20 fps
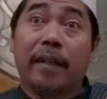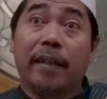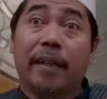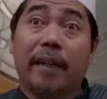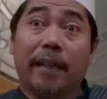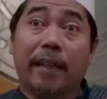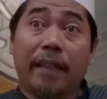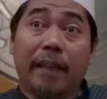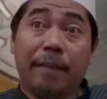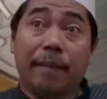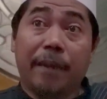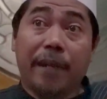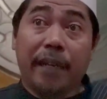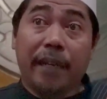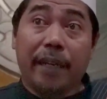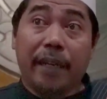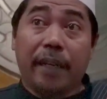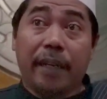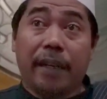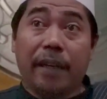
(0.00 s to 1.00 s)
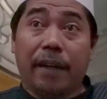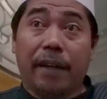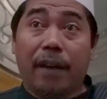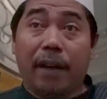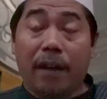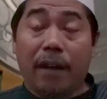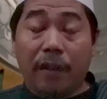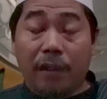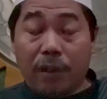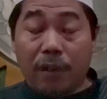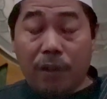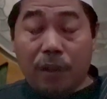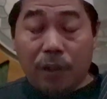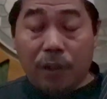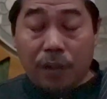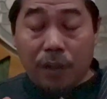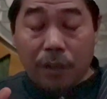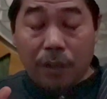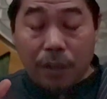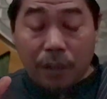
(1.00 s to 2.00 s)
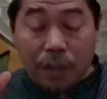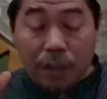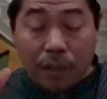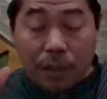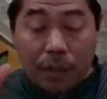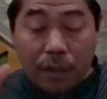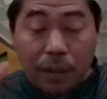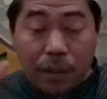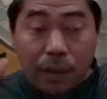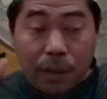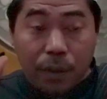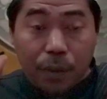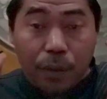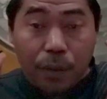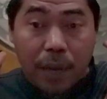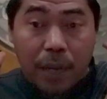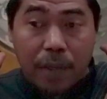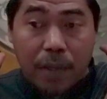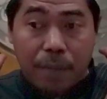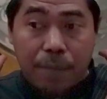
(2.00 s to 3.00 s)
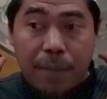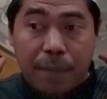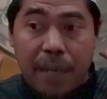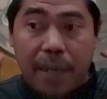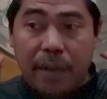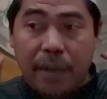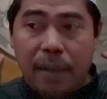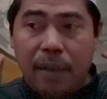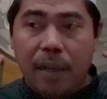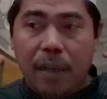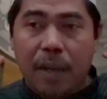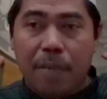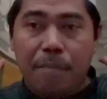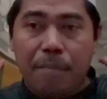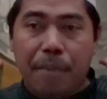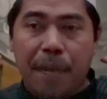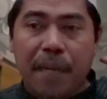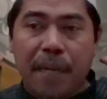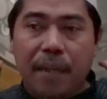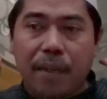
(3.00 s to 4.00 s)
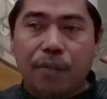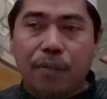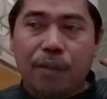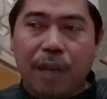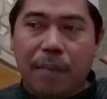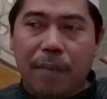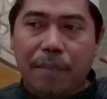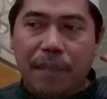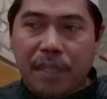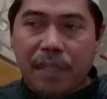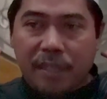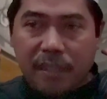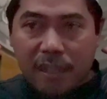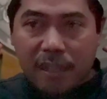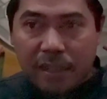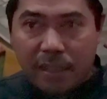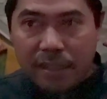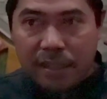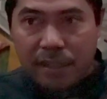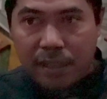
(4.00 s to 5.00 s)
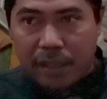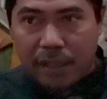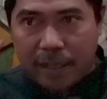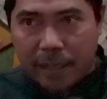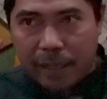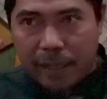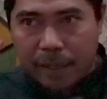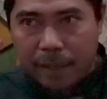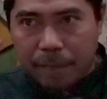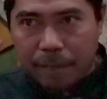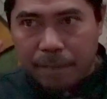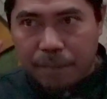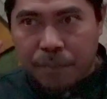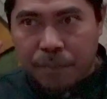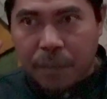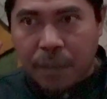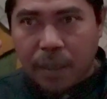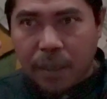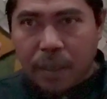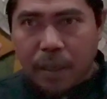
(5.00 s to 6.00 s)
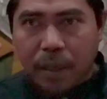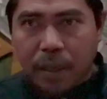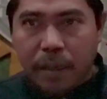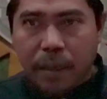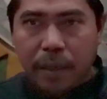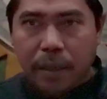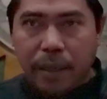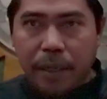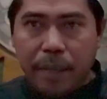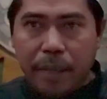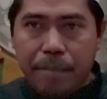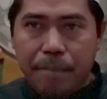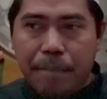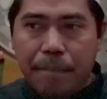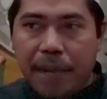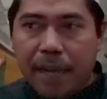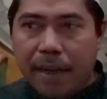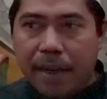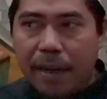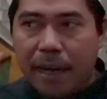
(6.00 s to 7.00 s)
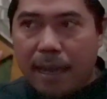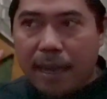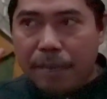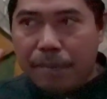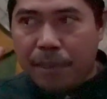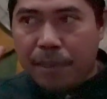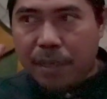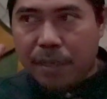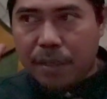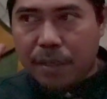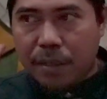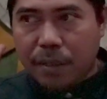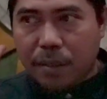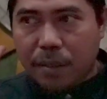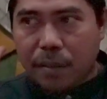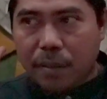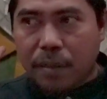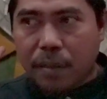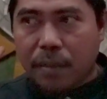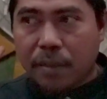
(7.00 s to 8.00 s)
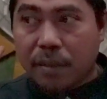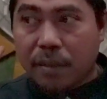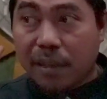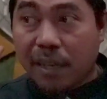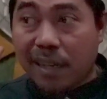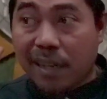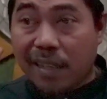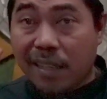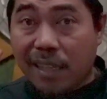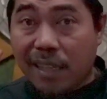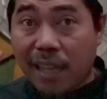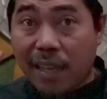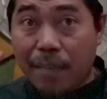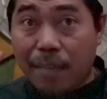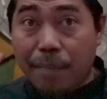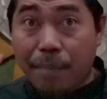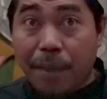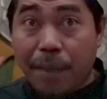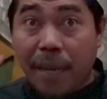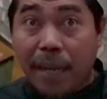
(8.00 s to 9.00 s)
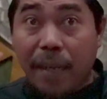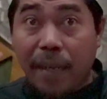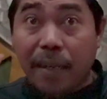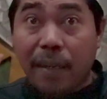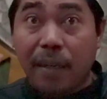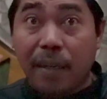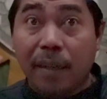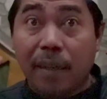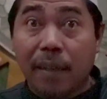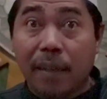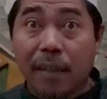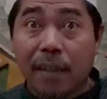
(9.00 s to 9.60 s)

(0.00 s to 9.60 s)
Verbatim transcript: kita begini, Allahu Akbar. Bar itu habisnya di sini. Ini bar habis. Selesai bar